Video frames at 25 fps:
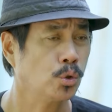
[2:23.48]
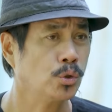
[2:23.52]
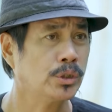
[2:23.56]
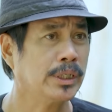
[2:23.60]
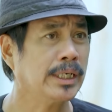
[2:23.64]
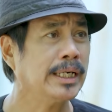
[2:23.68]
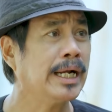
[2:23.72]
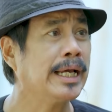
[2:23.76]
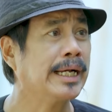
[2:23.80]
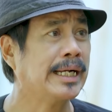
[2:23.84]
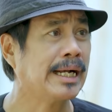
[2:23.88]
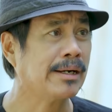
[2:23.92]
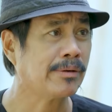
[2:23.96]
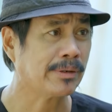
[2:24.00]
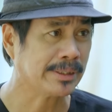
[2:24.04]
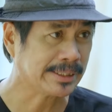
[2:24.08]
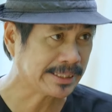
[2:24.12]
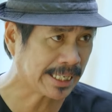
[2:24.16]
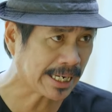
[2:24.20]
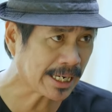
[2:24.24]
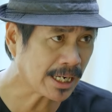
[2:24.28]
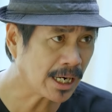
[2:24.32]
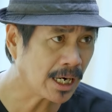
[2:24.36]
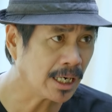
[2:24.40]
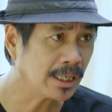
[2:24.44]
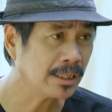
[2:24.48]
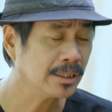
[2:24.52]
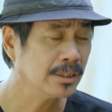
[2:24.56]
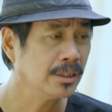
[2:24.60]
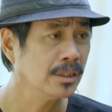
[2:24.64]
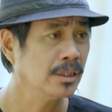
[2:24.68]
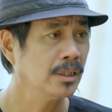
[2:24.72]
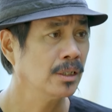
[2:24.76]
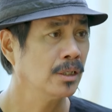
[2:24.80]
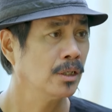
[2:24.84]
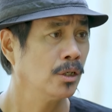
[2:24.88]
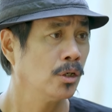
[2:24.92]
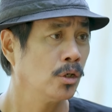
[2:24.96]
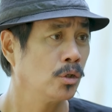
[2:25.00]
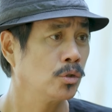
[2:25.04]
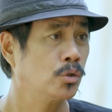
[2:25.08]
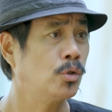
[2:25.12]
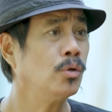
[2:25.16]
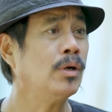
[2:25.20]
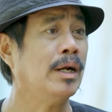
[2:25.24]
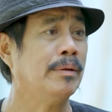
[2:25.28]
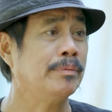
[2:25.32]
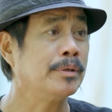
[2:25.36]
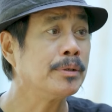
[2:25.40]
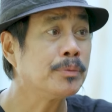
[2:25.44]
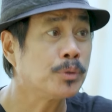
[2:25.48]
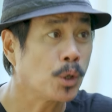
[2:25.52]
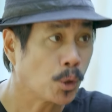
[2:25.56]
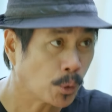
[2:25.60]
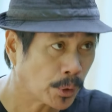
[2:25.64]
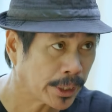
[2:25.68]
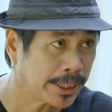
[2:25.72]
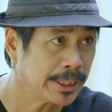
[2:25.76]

tôi sẽ đề cao cảnh giác hơn chú làm nhiệm vụ